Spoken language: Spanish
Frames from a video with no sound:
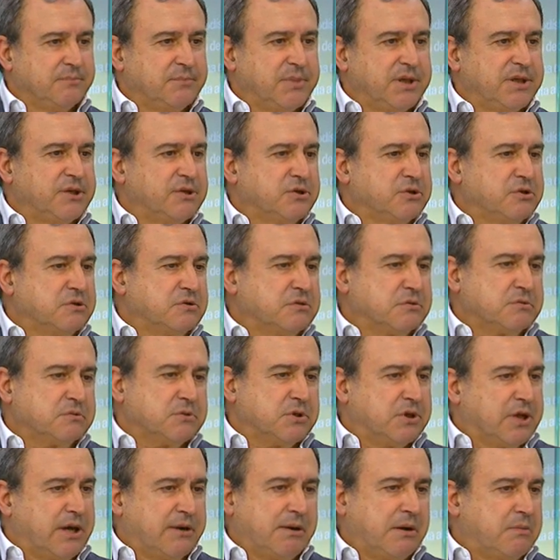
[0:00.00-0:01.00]
Pero
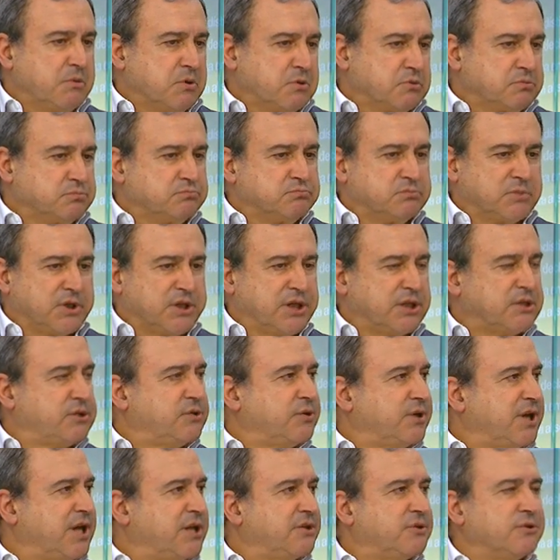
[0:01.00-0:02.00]
la vamos
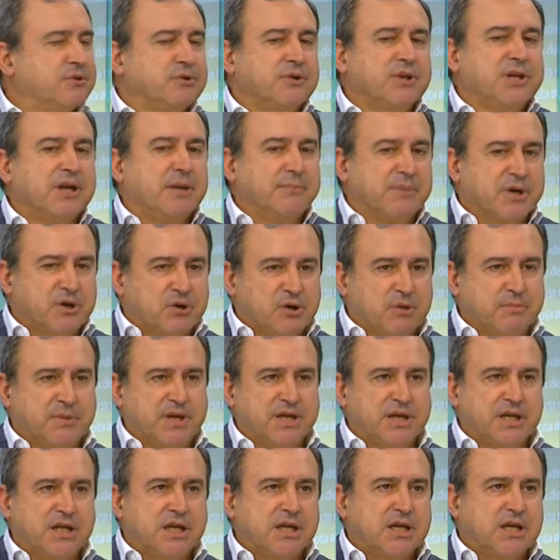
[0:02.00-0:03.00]
gestionando de la mejor
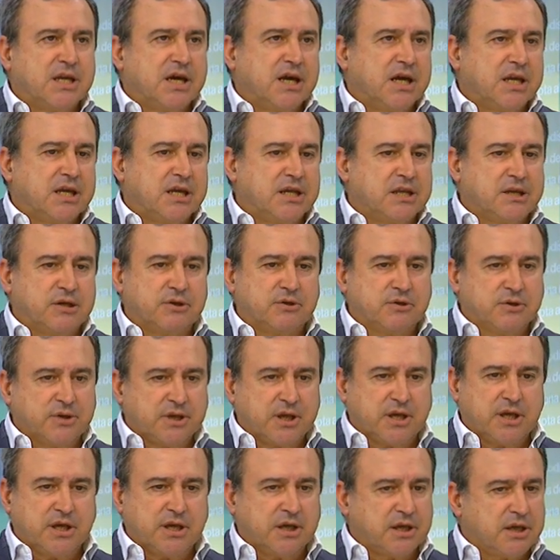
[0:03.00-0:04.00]
manera y creo
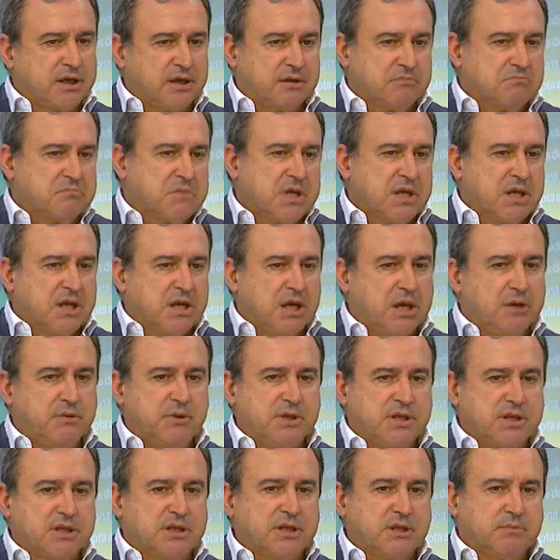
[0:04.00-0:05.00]
que
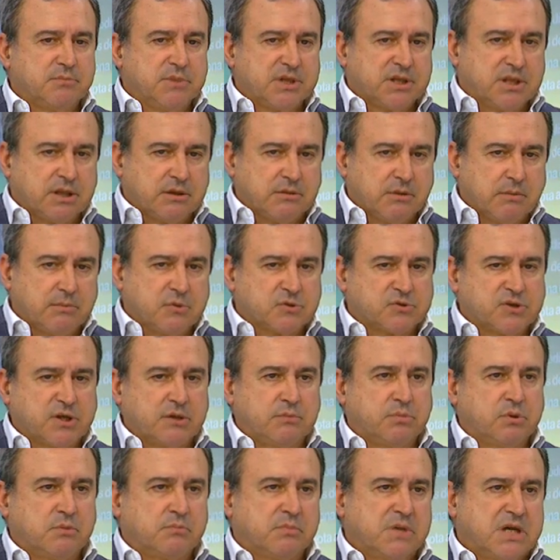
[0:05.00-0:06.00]
evidentemente vamos a
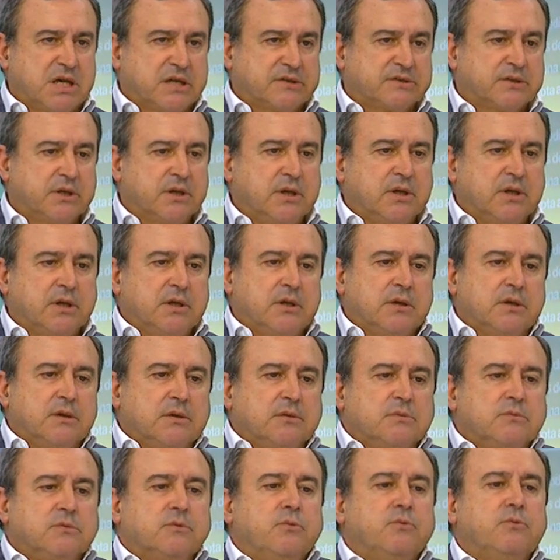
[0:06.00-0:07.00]
ir por más.
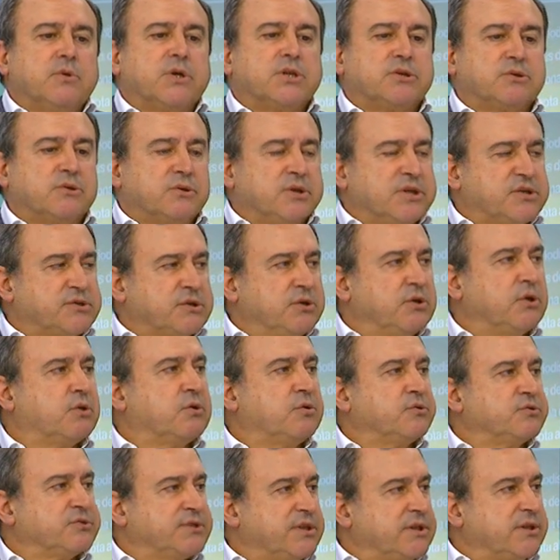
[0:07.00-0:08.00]
Nuestro deseo es
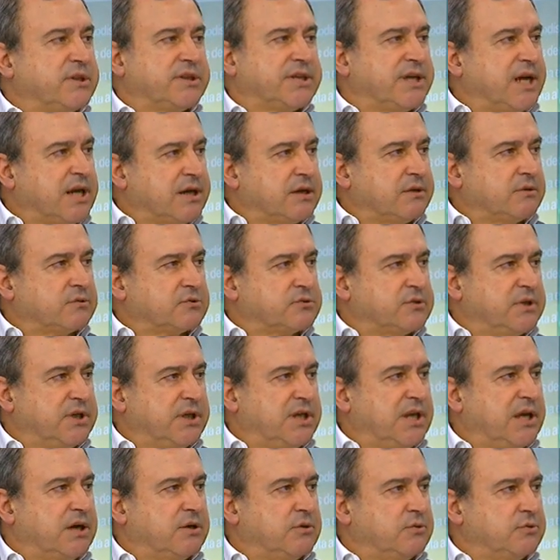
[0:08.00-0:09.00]
concentrarnos
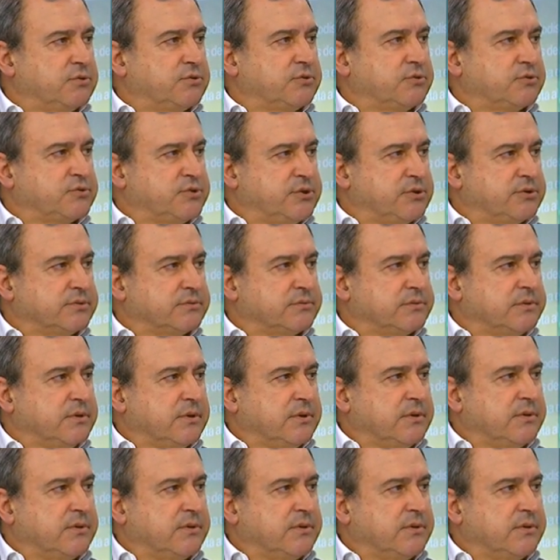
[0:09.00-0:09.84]
en la construcción